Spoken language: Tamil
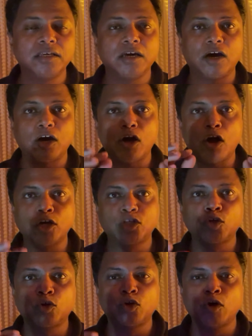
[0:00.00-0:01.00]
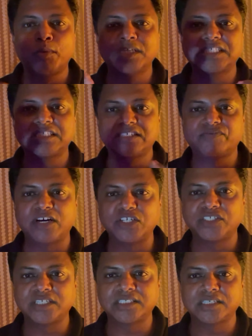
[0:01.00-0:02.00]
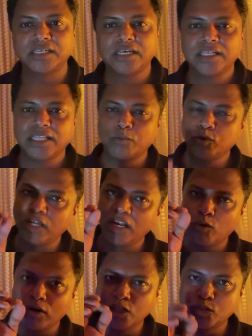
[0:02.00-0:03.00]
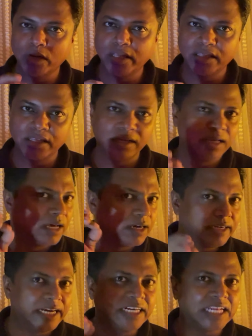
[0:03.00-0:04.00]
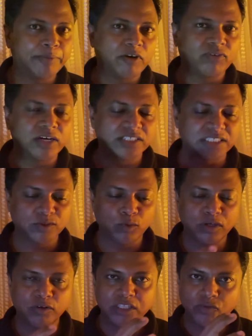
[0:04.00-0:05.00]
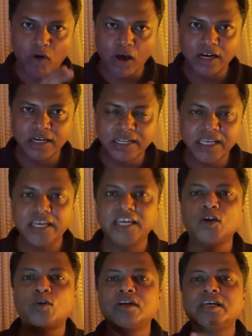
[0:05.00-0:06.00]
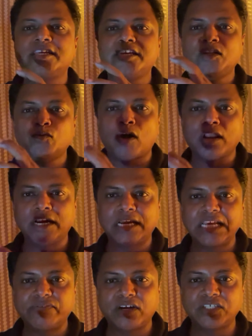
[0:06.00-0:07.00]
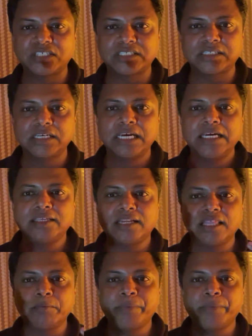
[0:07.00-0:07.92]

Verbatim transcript: வந்து ஆட்டோனோமஸ் ஃபங்க்ஷன்ஸ் நான் முதல்ல உங்களுக்கு சொல்லியிருந்தேன் ரெண்டு டைப் ஆஃப் ஃபங்க்ஷன்ஸ் ஒன்று வந்து வாலண்ட்ரி இன்னொன்று இன்வாலண்ட்ரி ஃபங்க்ஷன்ஸ் இந்த இடத்துல